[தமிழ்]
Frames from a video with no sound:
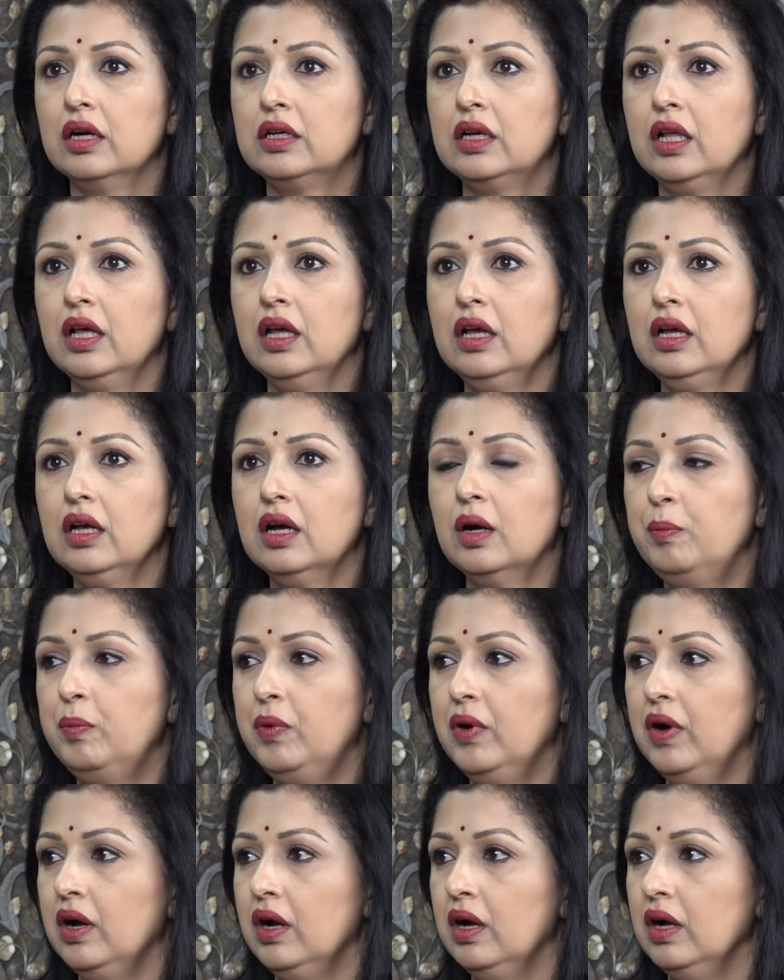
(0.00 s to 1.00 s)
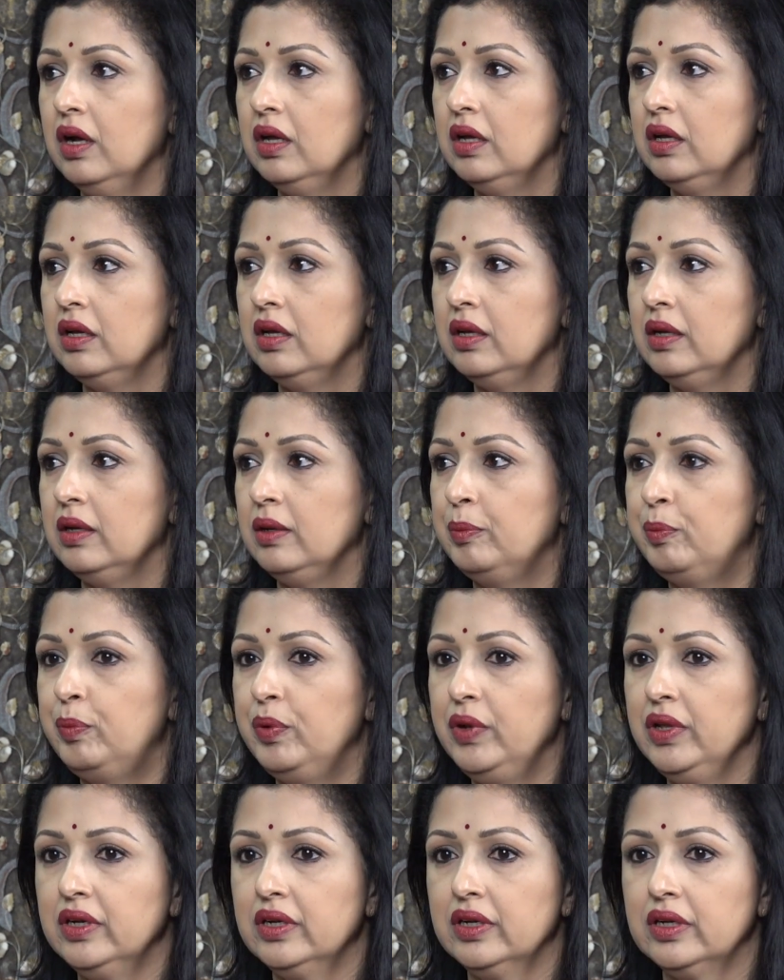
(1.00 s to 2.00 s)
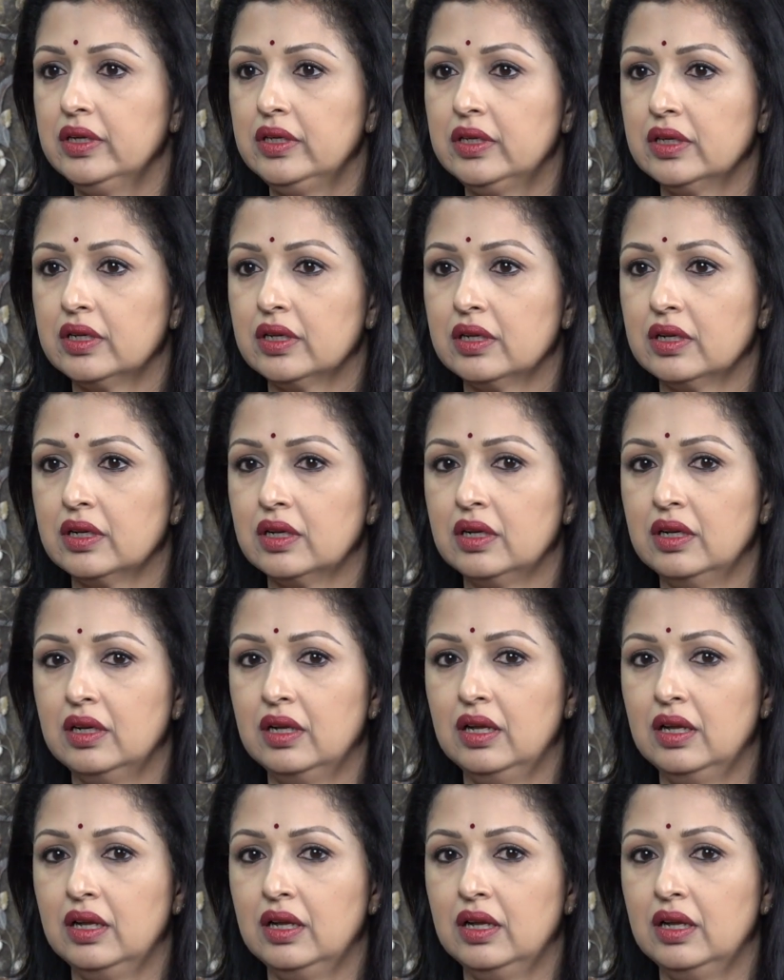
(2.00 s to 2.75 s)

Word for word: டேங்க அப்பா இப்படி நடிக்கிறாரா